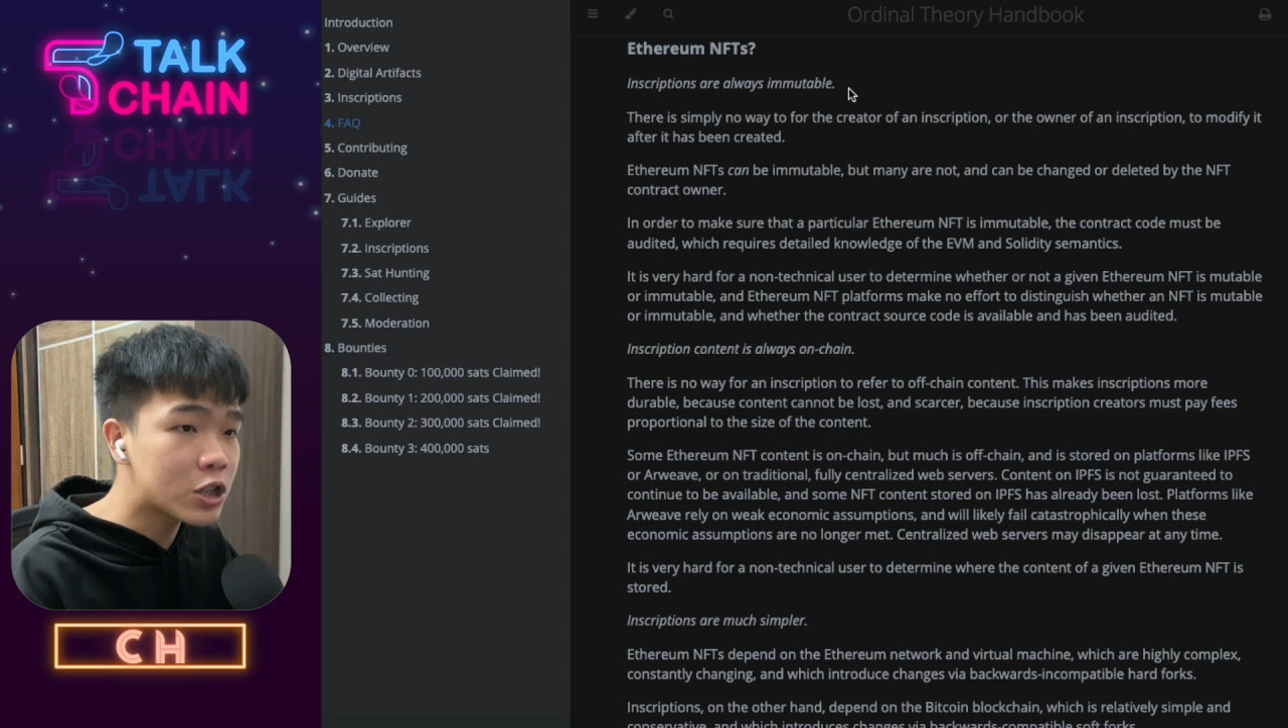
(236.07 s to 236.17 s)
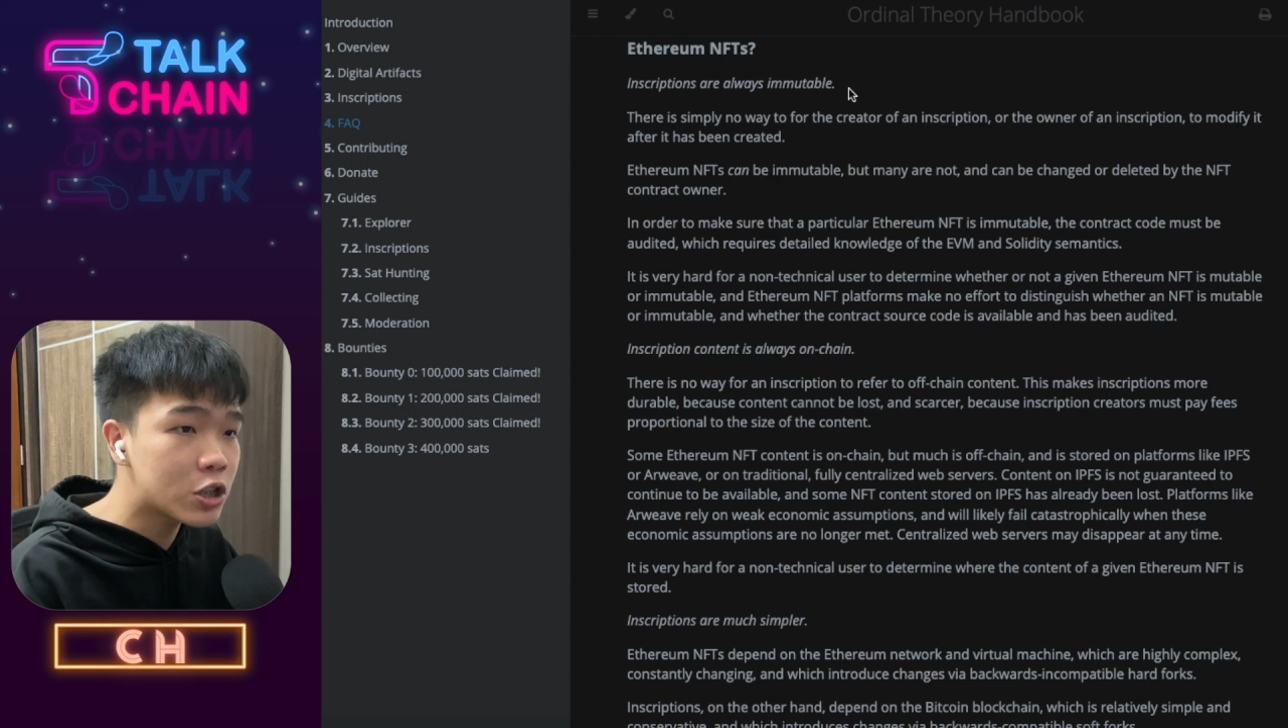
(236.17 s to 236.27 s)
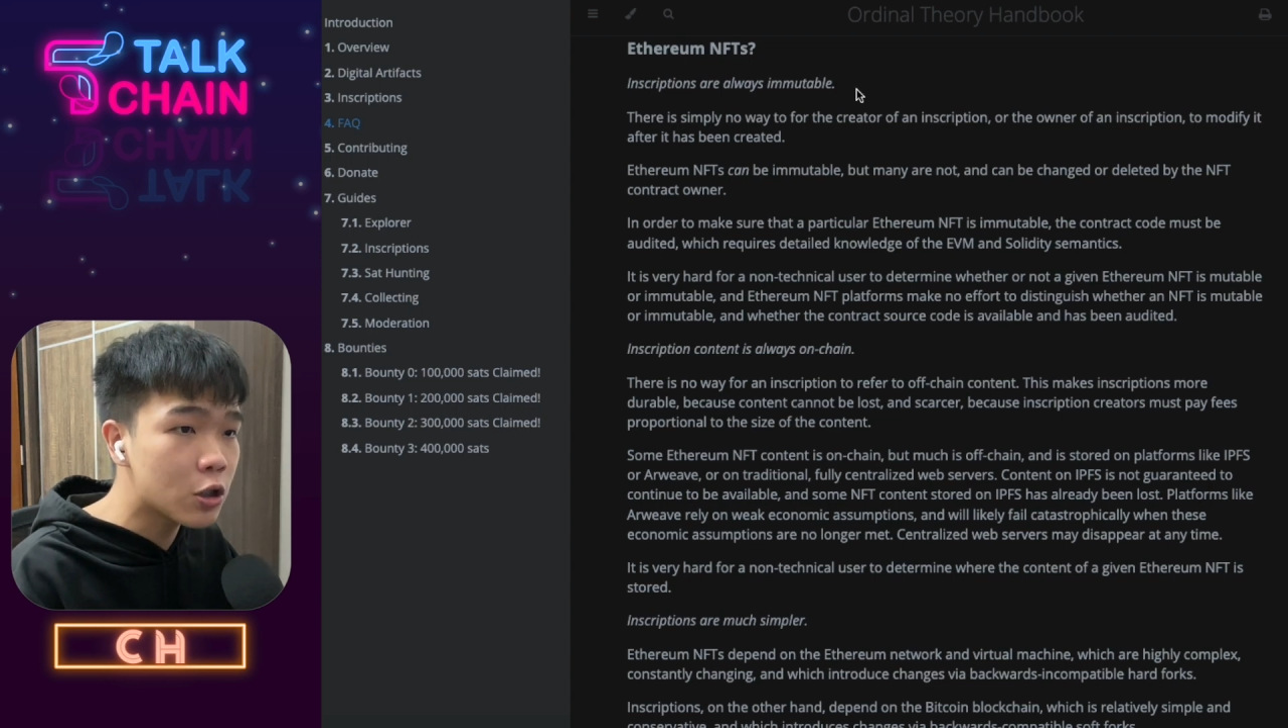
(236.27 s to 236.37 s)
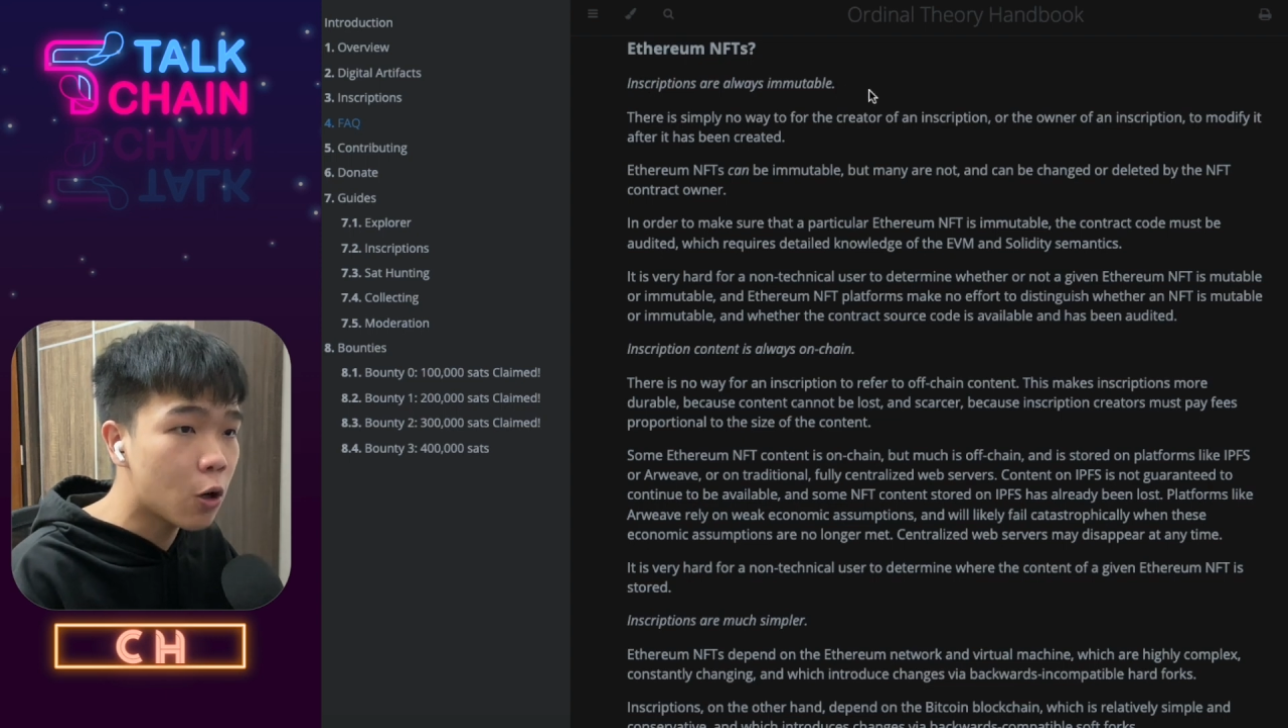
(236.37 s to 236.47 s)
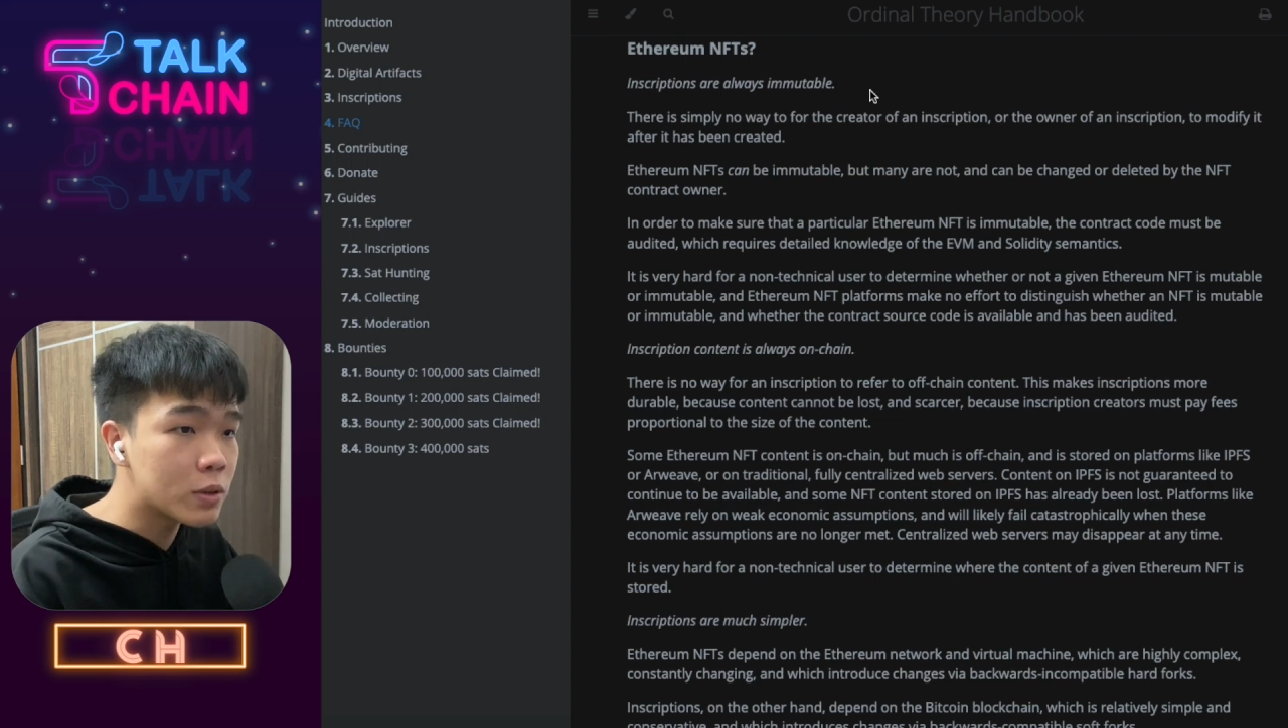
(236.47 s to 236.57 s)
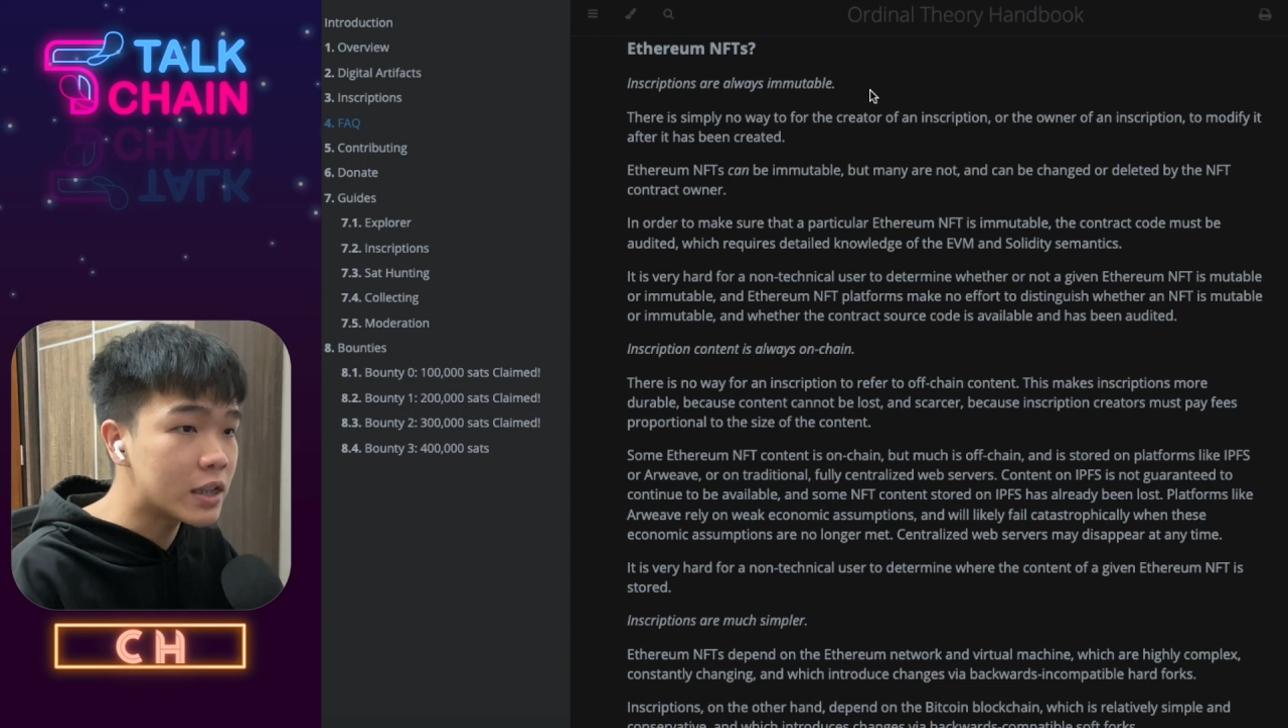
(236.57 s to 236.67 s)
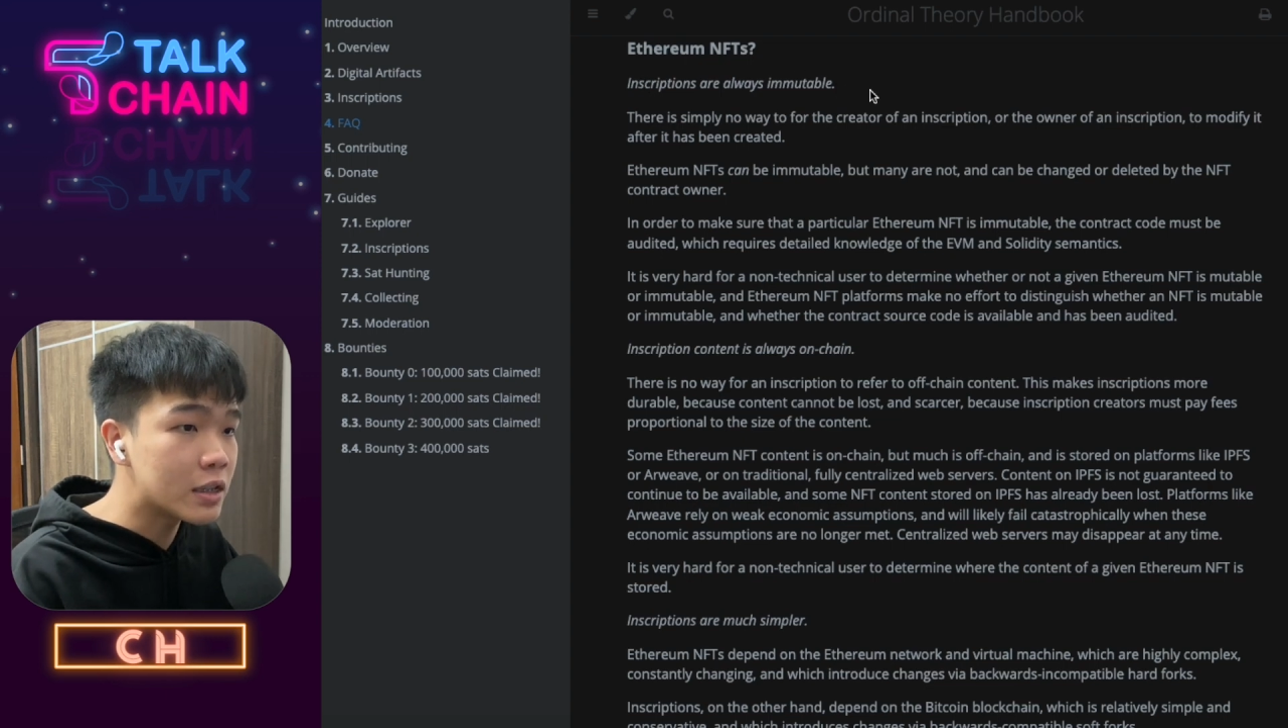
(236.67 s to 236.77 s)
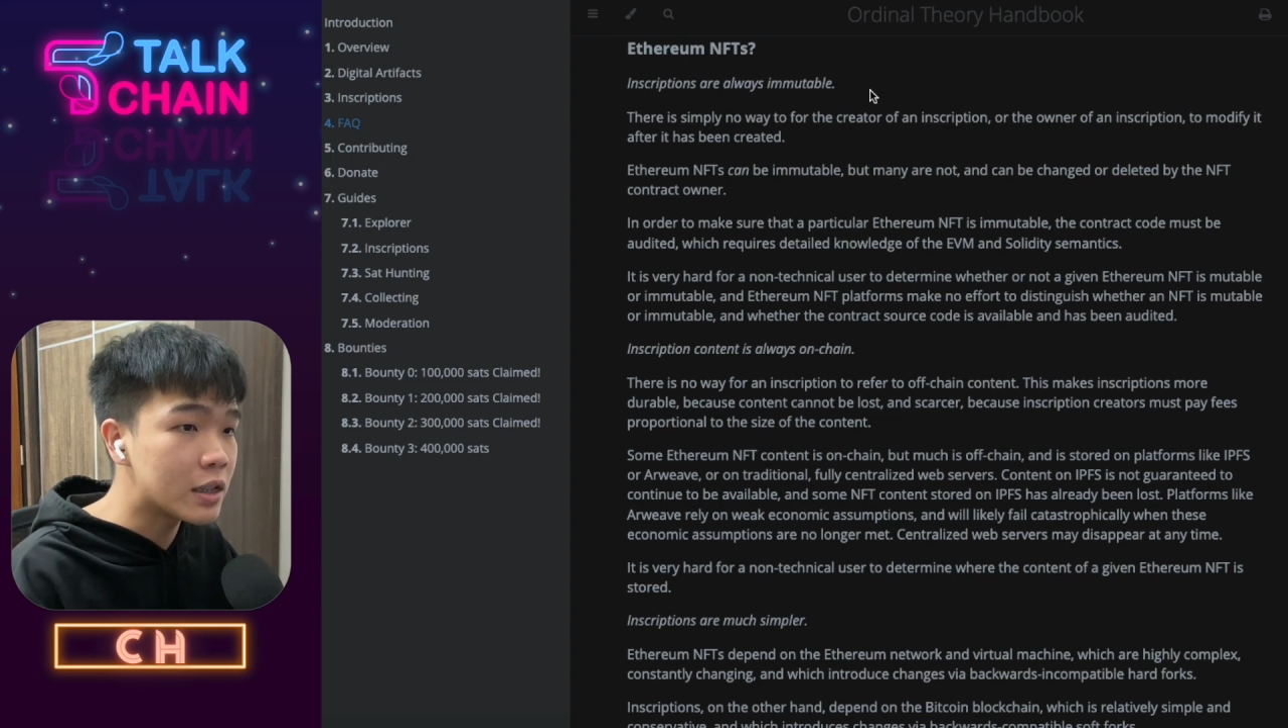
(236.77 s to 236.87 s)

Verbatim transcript: 事后进